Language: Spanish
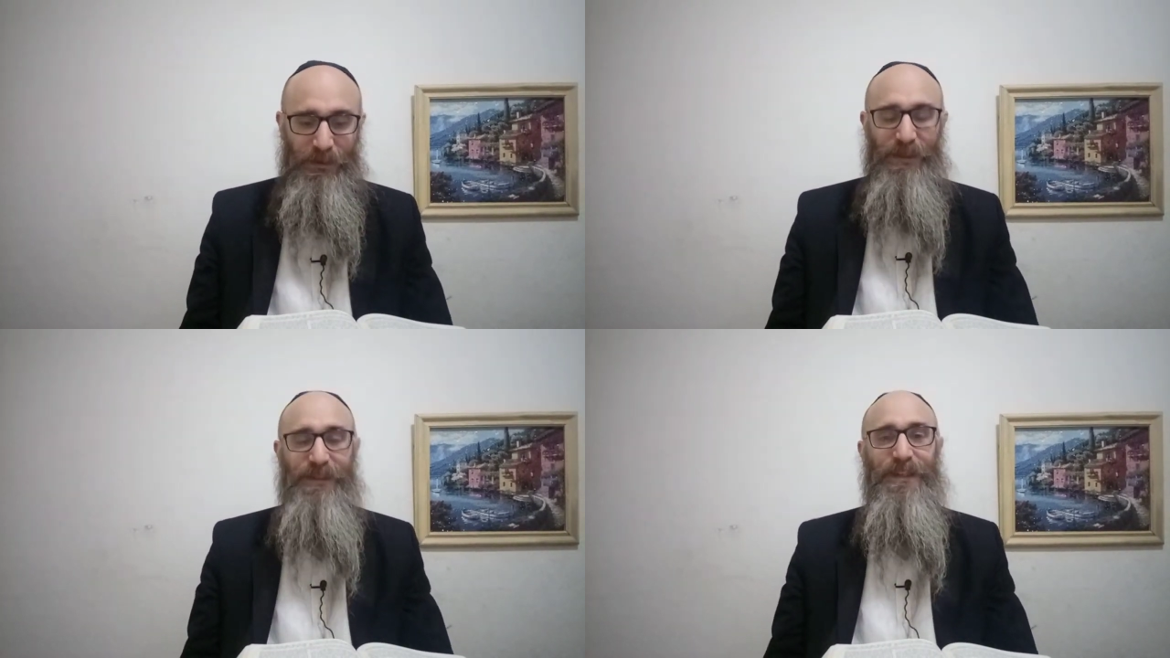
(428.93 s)

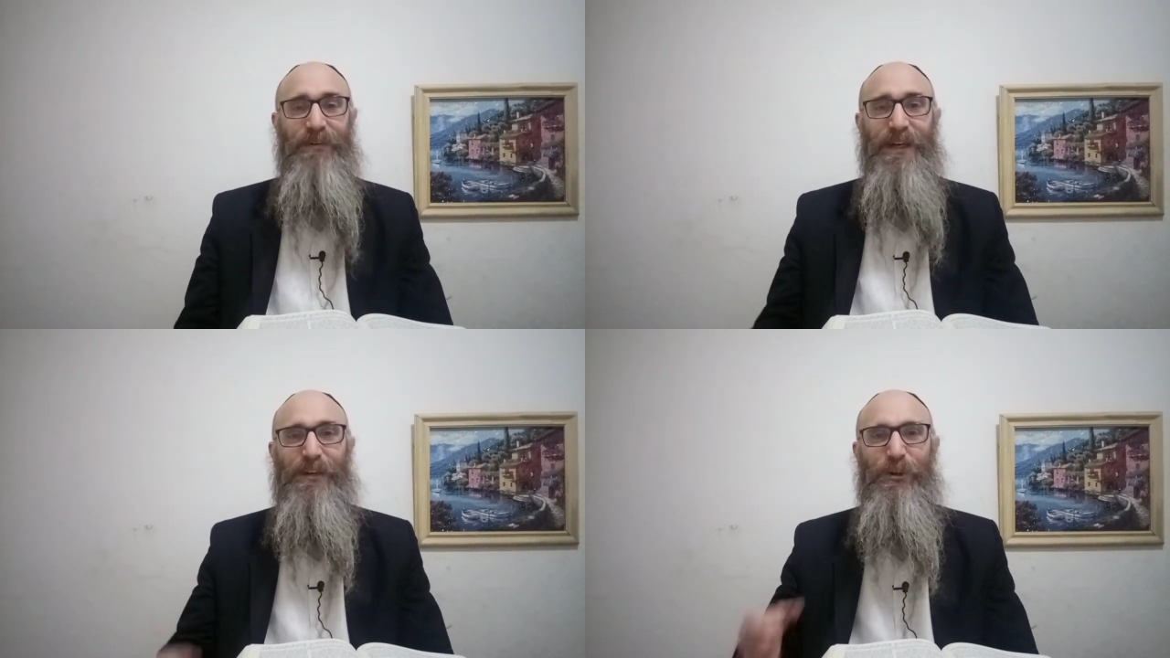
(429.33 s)

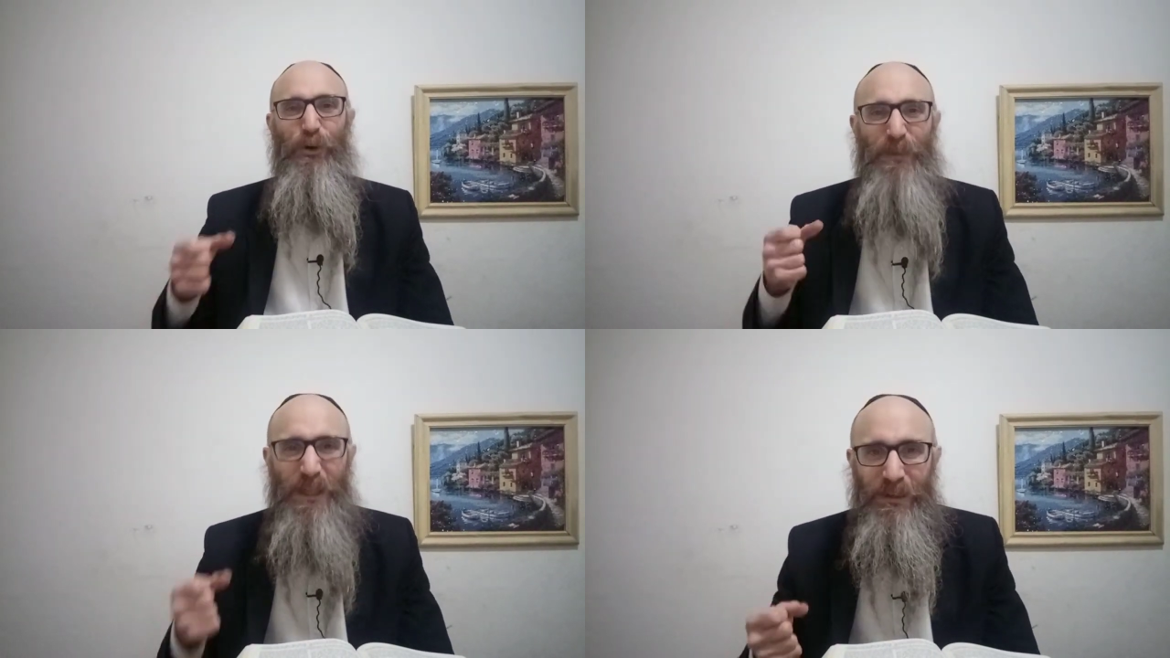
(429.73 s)
estaban al
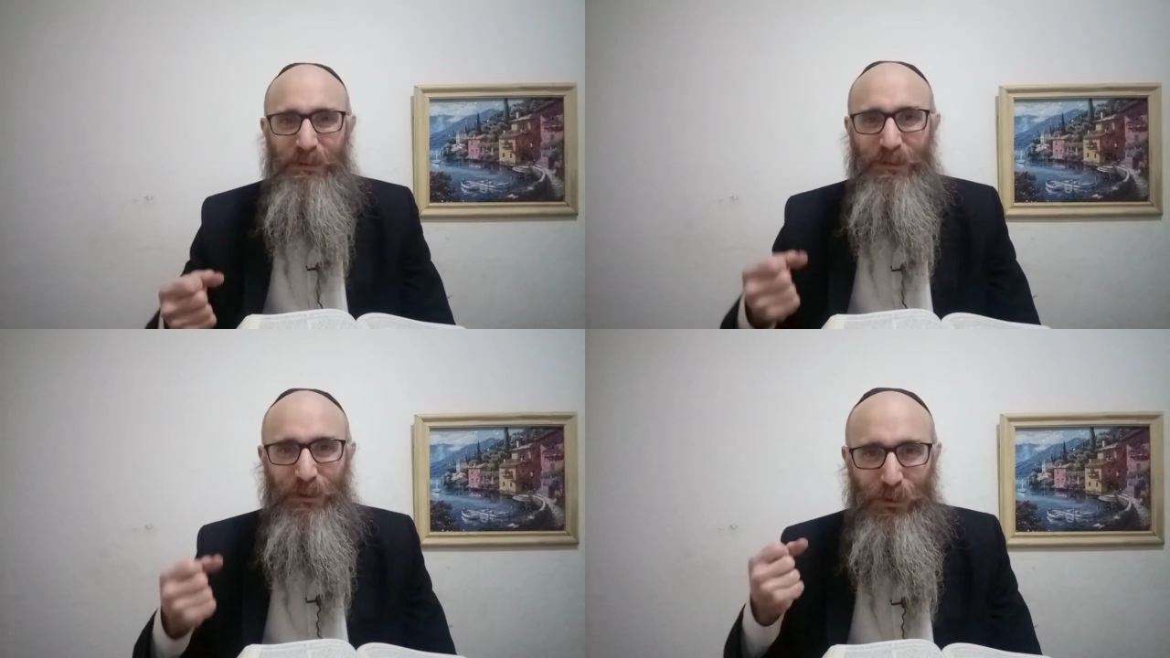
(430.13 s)

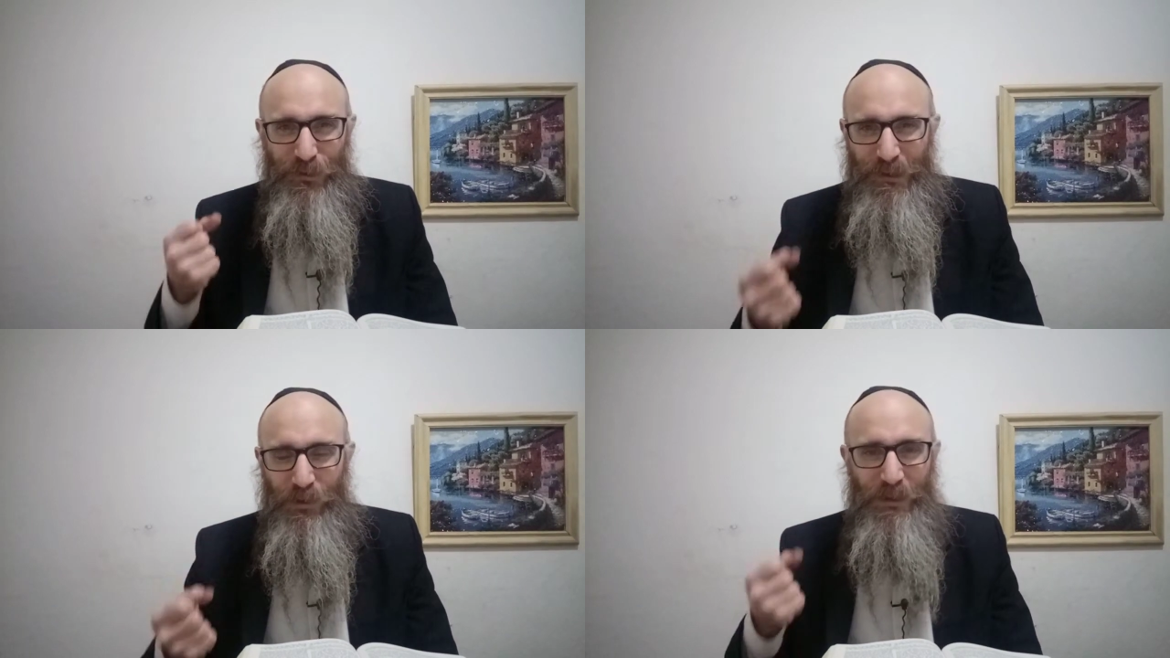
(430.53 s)
comienzo del
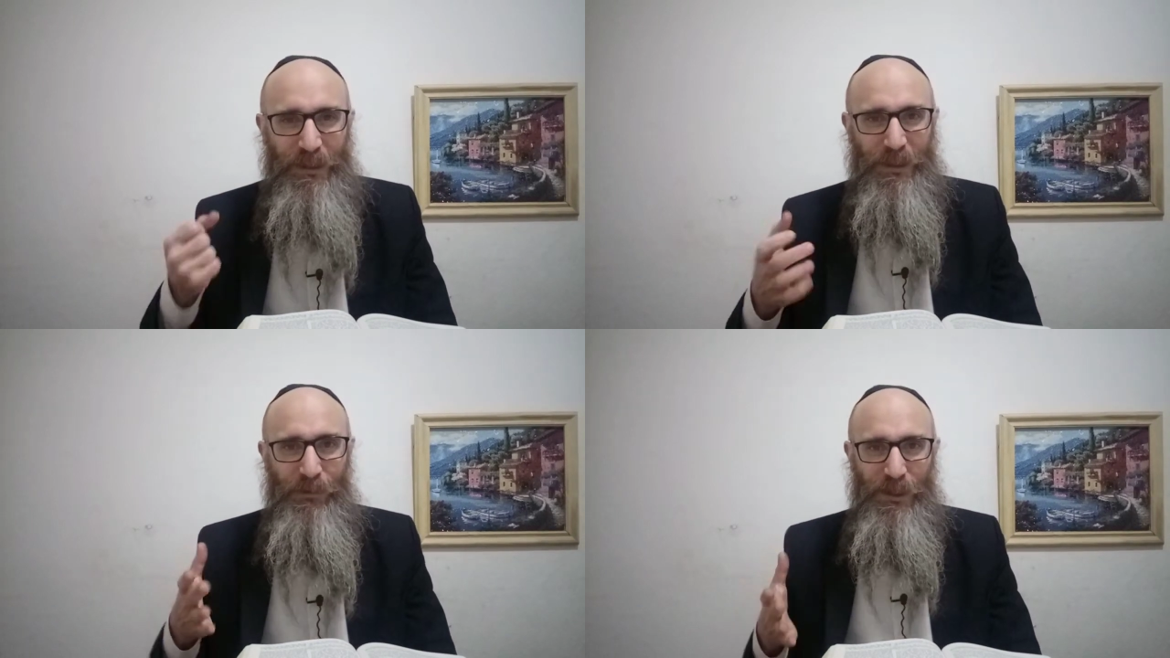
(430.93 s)
consejo de
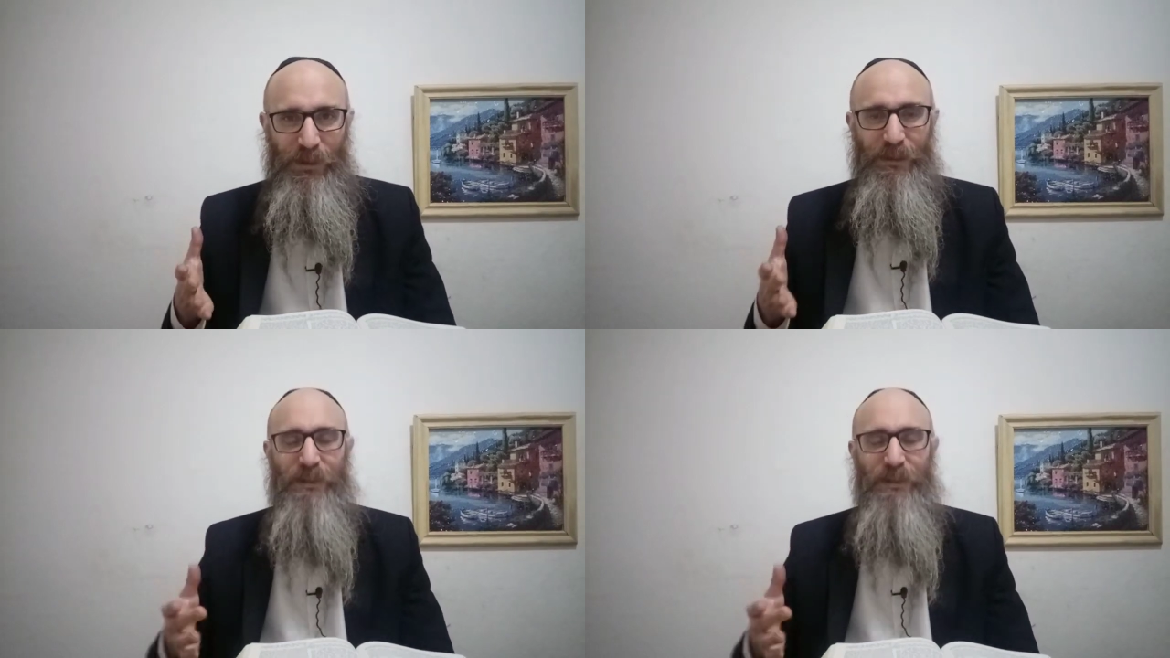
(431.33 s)
la rebelión,